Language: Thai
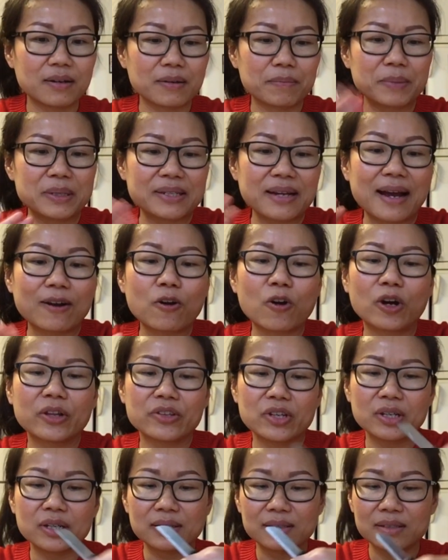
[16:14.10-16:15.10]
ประชากร
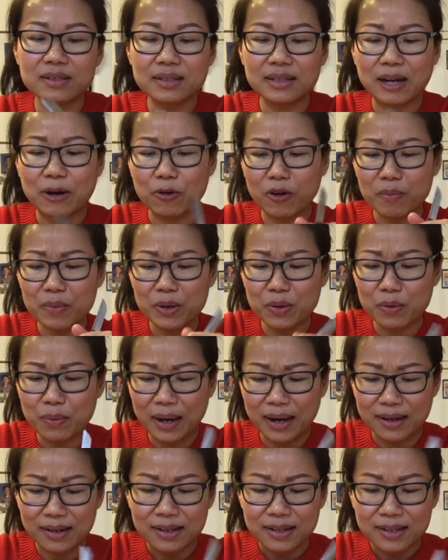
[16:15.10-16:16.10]
เยอะ ซึ่งเราก็ไม่รู้
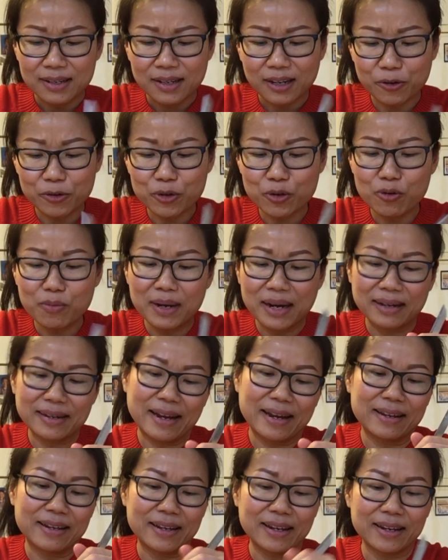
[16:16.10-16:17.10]
ว่าเขาอยู่เมืองไหน
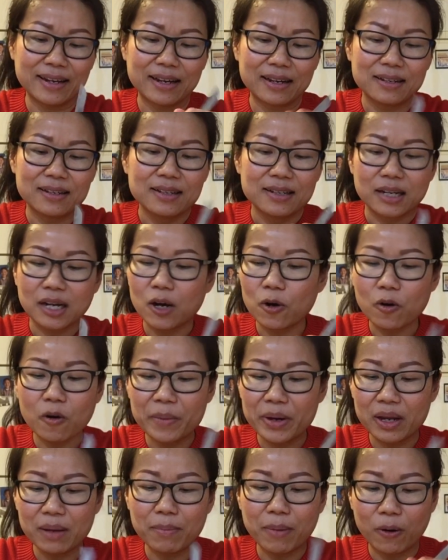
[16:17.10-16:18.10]
เงี้ยค่ะเขาก็
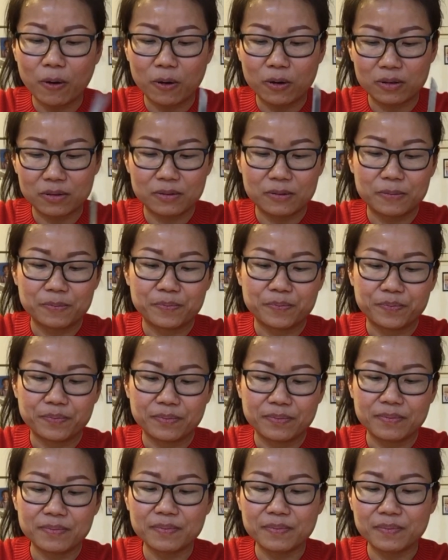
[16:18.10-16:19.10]
ไม่ได้บอก
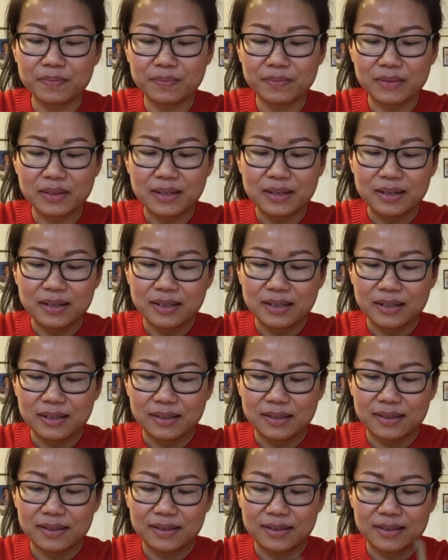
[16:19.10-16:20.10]
อ
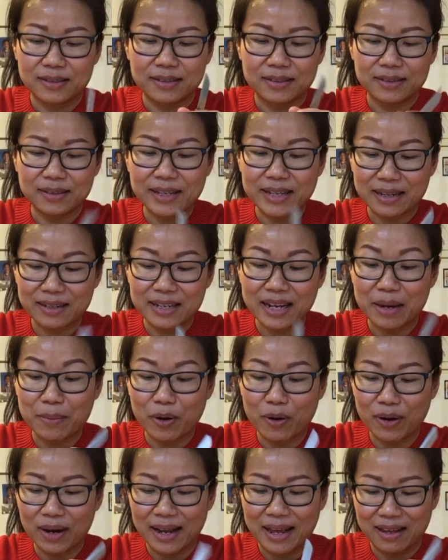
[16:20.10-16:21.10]
แต่อย่างที่ไอบ
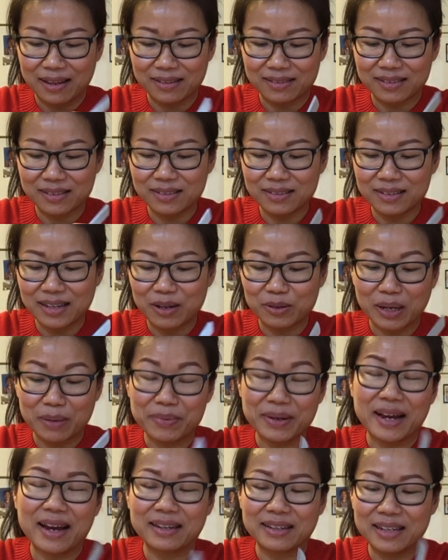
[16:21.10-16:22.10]
อกแหละ คือเรา
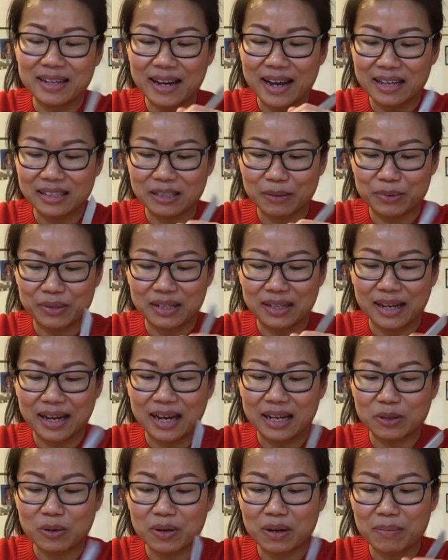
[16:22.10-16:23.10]
ทำงานที่ห้างสรรพสินค้า
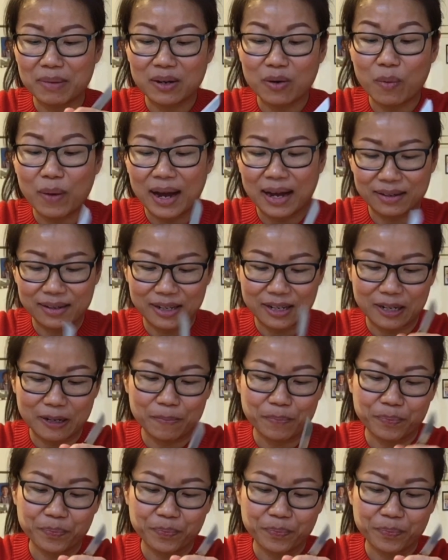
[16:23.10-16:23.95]
ต้องระมัดระวังนะคะ